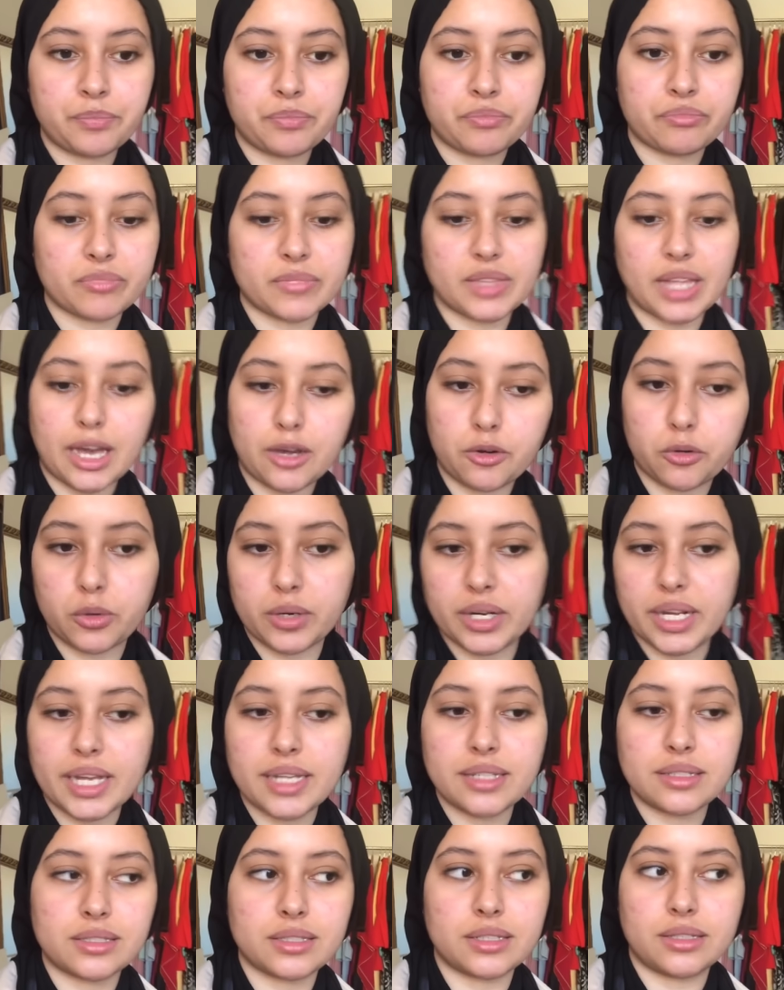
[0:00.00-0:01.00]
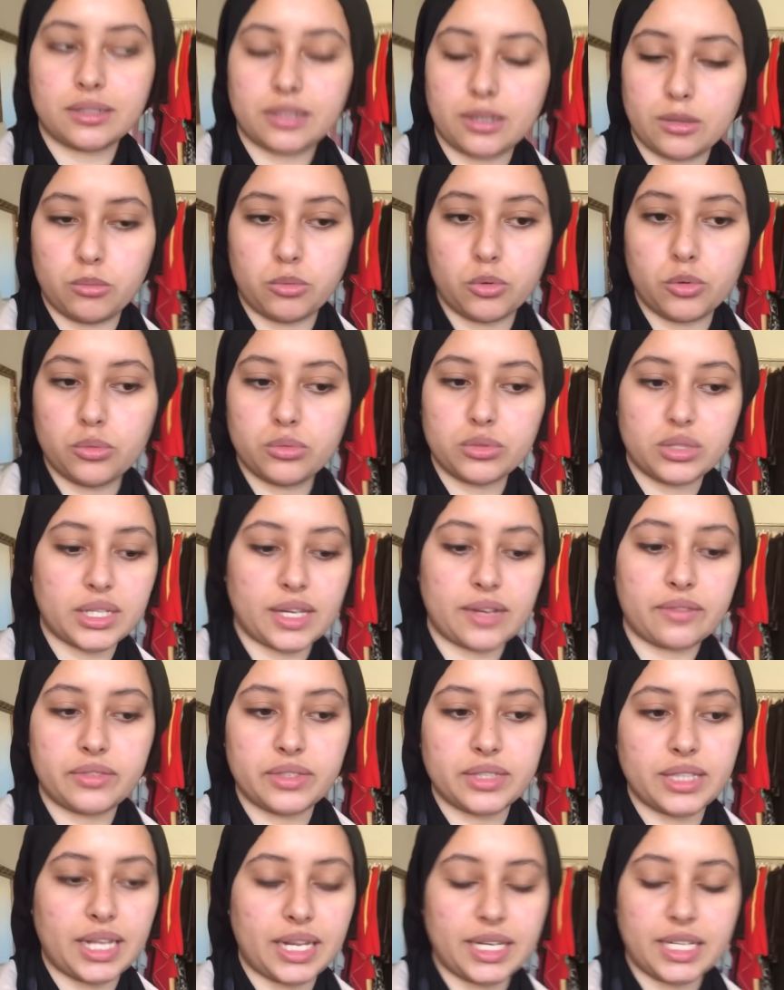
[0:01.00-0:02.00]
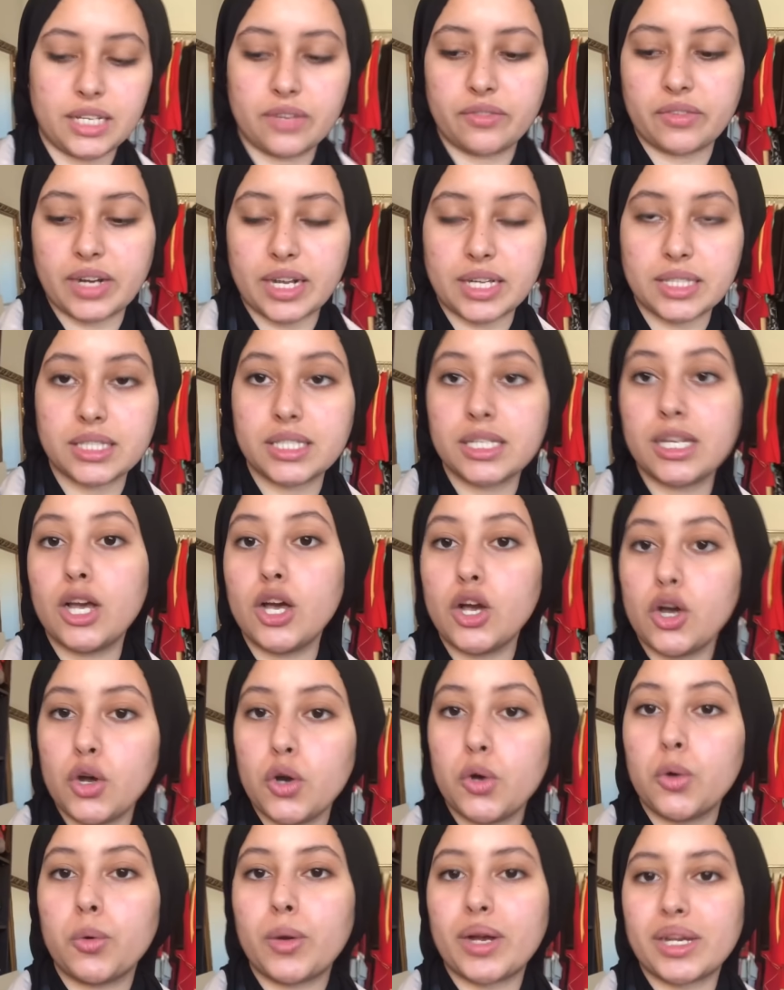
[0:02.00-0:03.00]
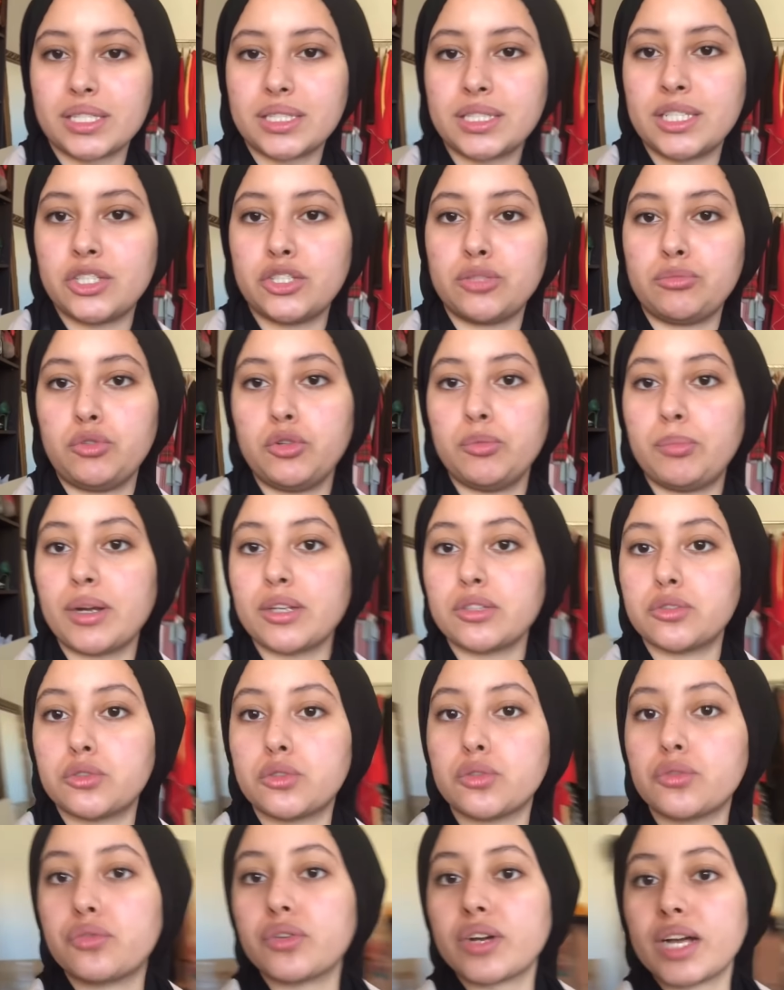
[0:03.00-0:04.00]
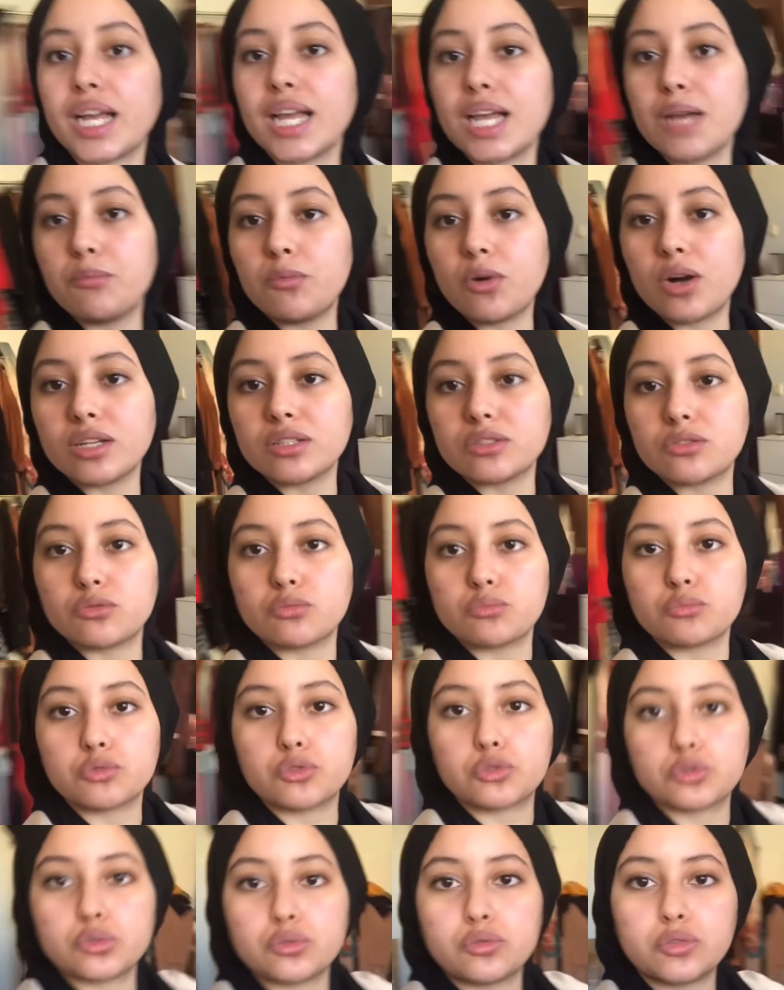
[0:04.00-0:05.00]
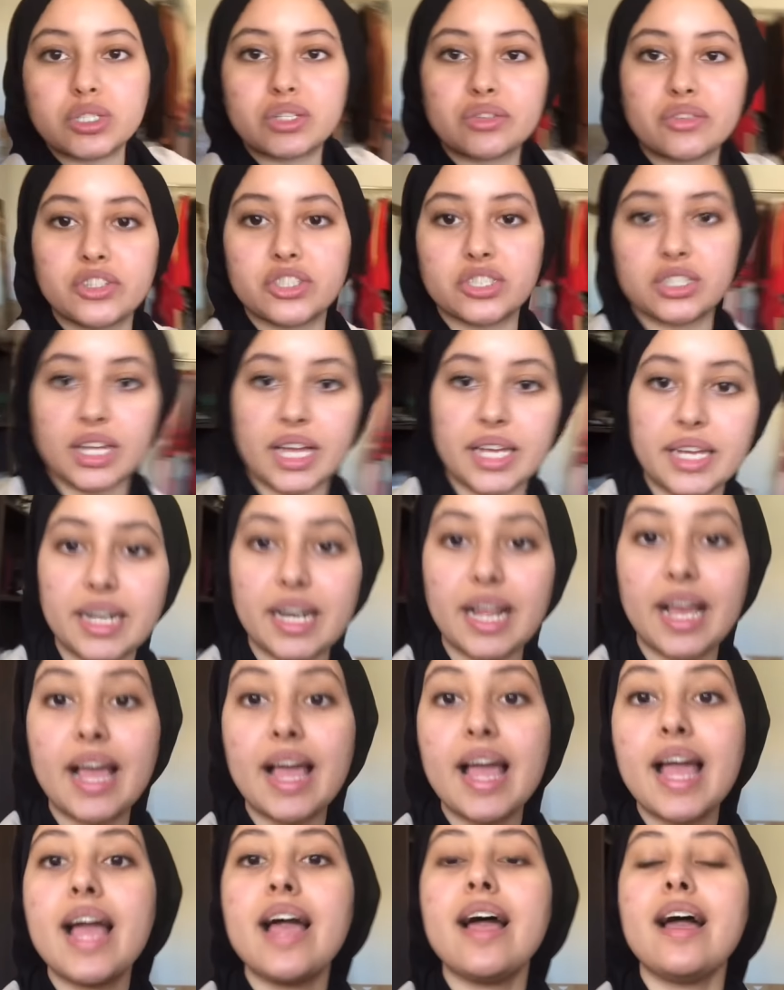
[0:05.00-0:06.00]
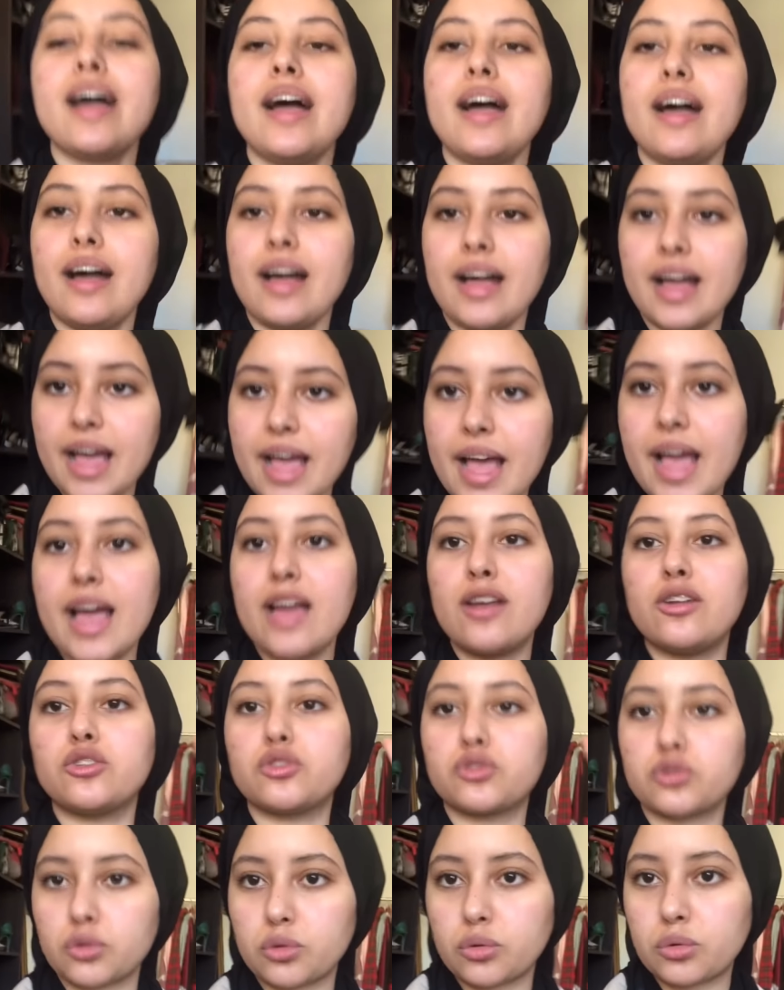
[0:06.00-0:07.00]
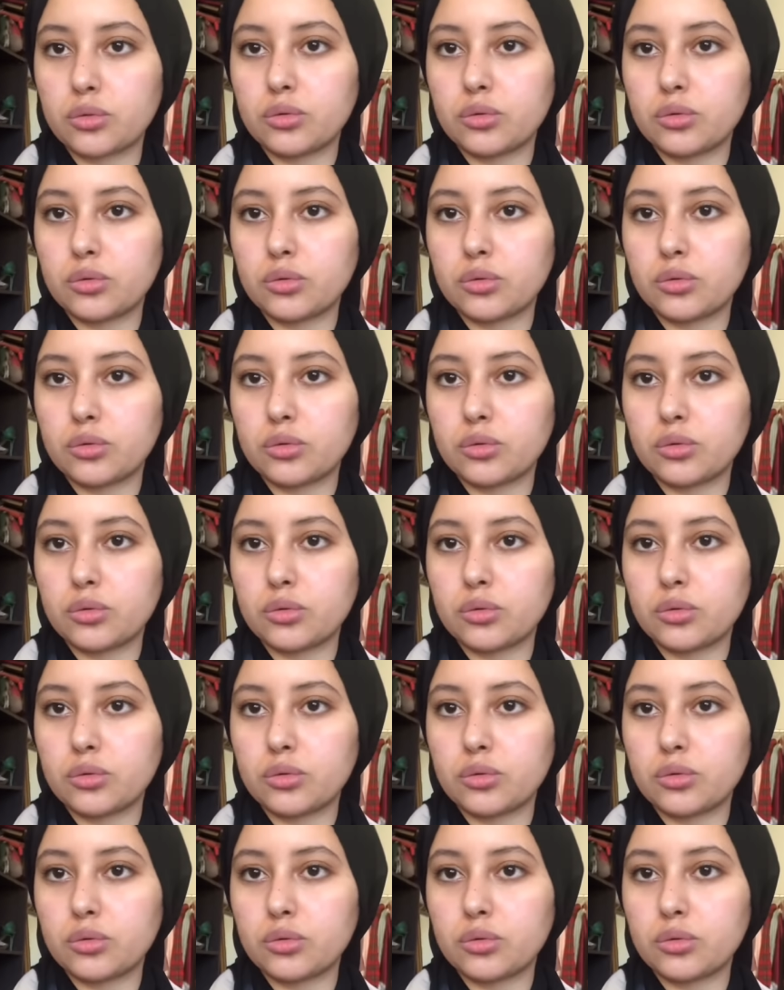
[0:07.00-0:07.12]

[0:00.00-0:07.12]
ضروري خاصني ندلبو صافي طلع ليا في راسي وخاصني نجمعو باغسطو فريمون خاصكم تشوفو كيفاش داير حالته